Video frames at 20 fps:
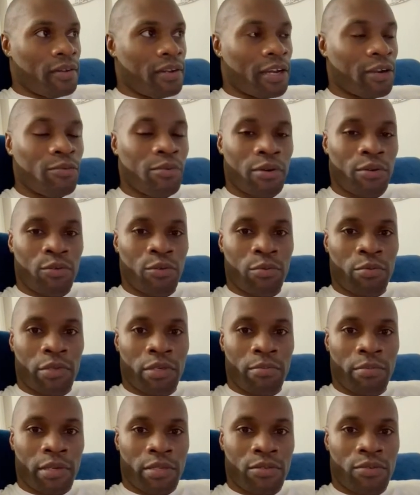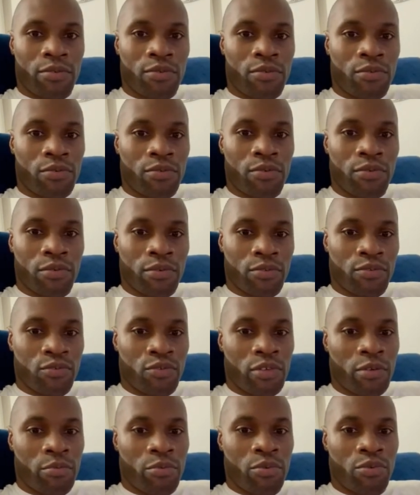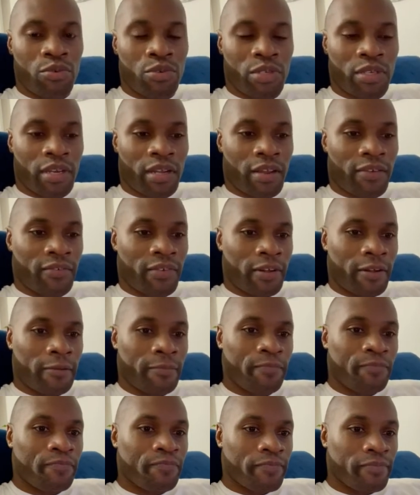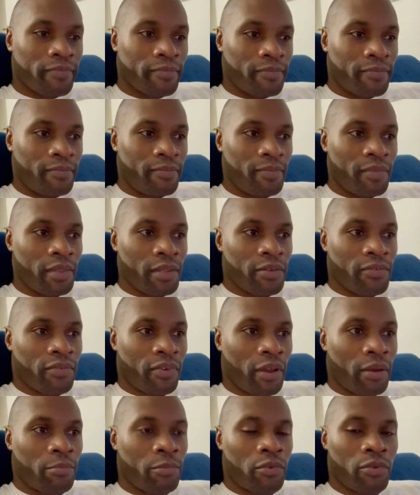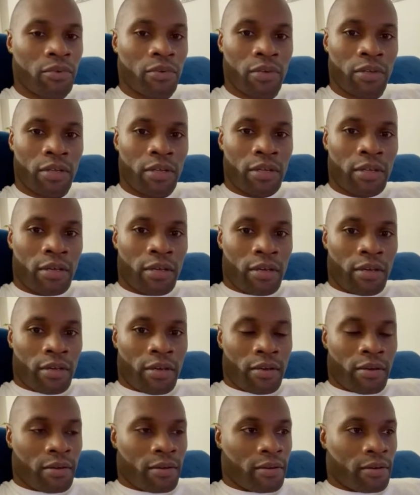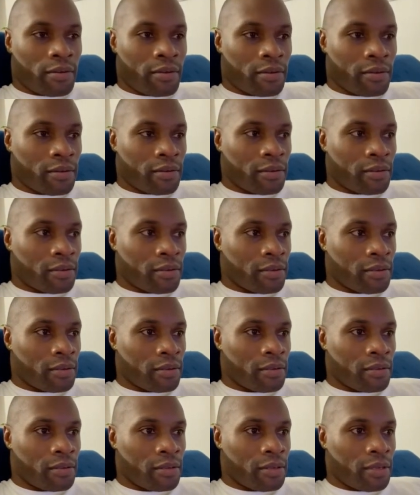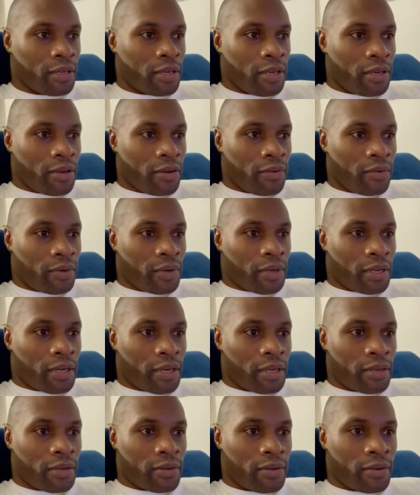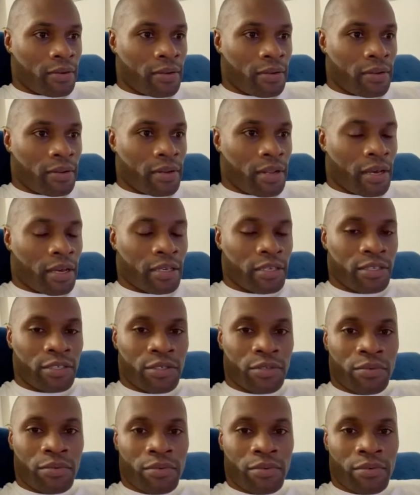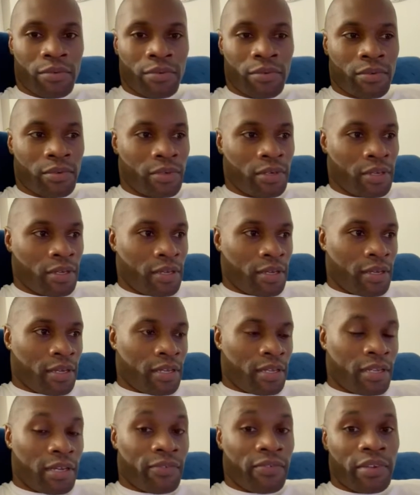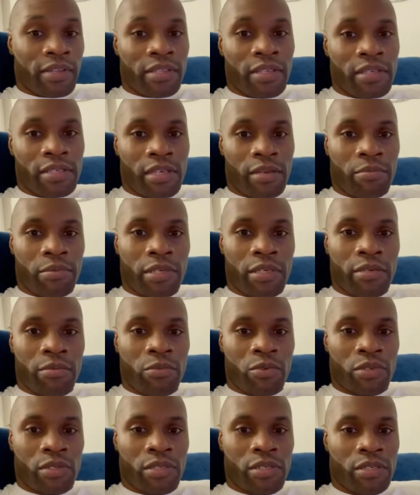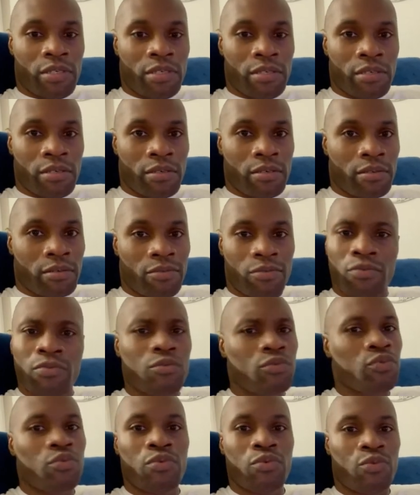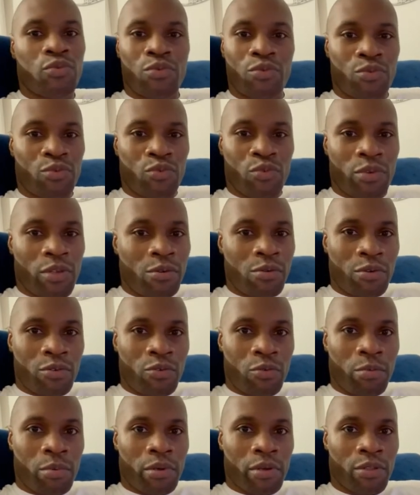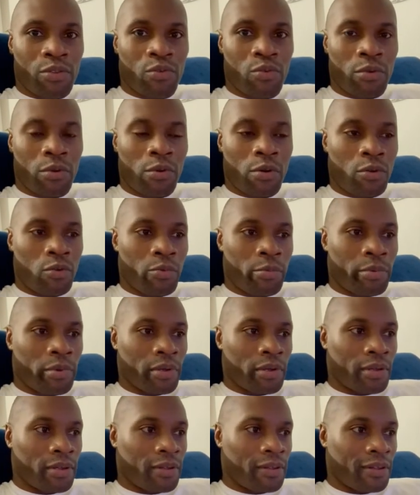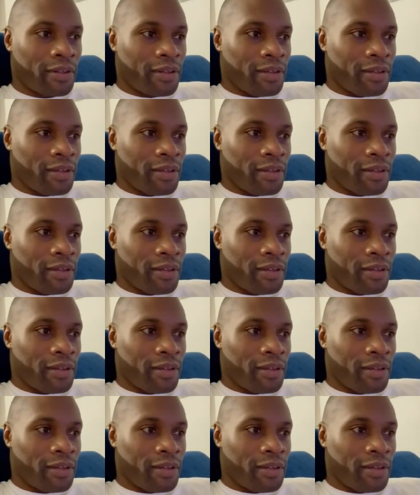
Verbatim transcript: la, Guadeloupe qui m'a soutenu du début jusqu'à la fin. Vraiment, voilà, la, région, la ville des abîmes aussi, tout, tous les Guadeloupéens, tous les Guadeloupéens.